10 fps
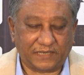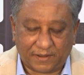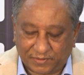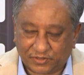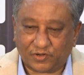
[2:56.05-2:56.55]

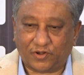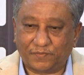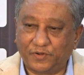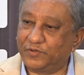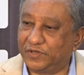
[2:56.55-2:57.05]
আমাদেরও
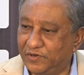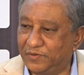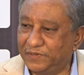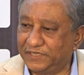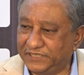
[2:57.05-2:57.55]
হবে ওদেরও
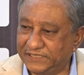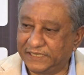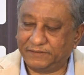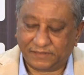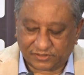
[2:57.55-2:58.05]
হবে
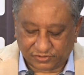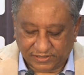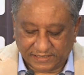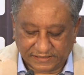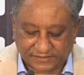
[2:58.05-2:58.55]
সেটাই আসলে
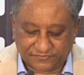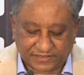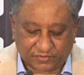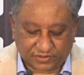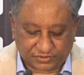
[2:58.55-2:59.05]
আইডেন্টিফাই
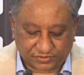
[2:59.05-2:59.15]
করার